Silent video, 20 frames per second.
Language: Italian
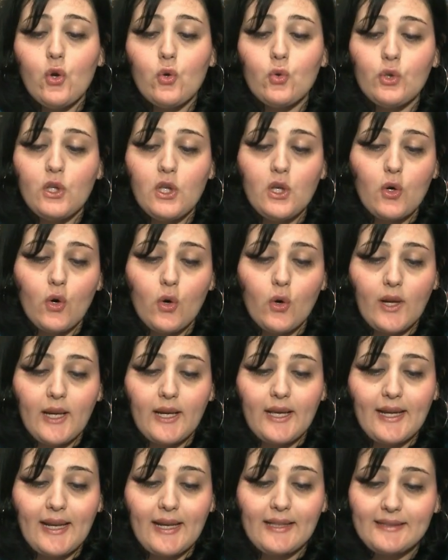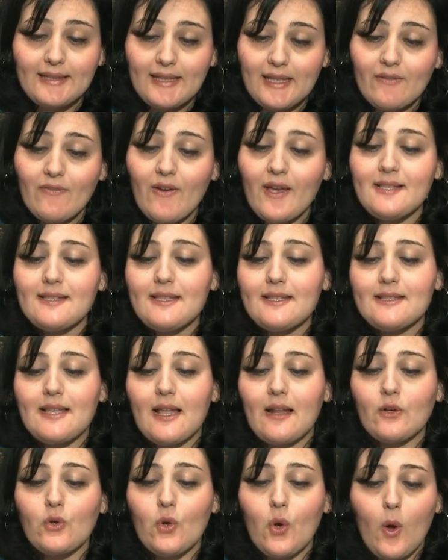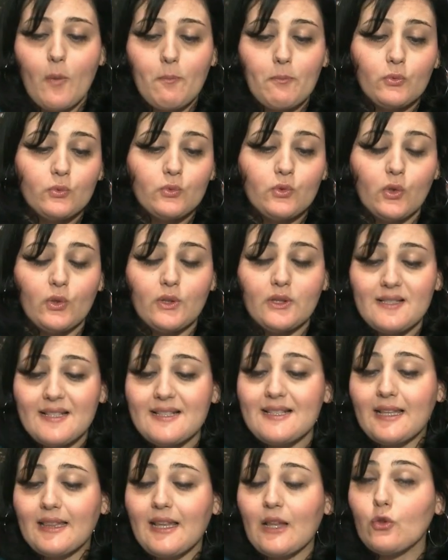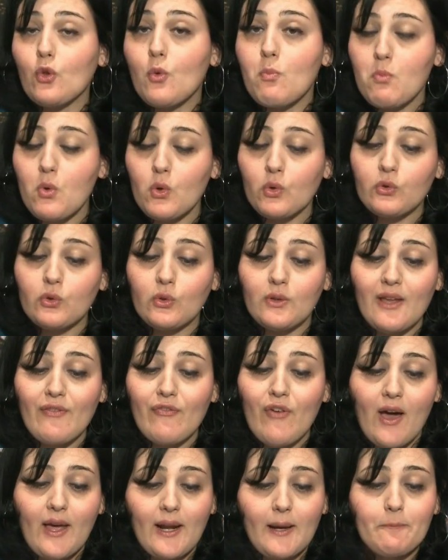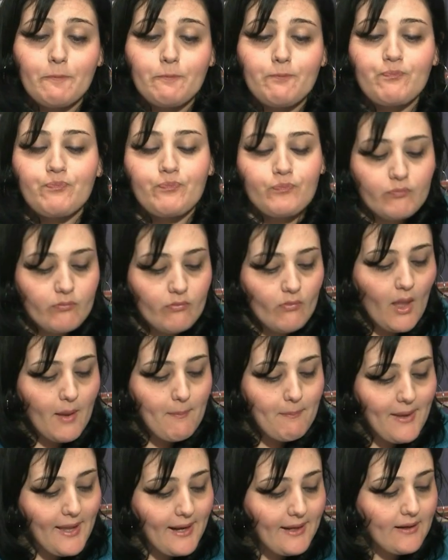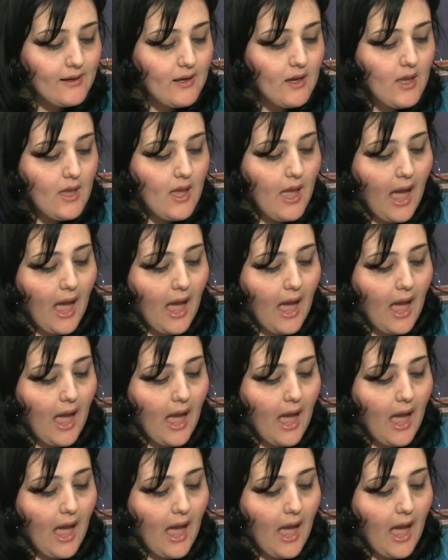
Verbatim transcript: ludico-ricreativa e si, stanno, appunto, si sta dando molto da fare per,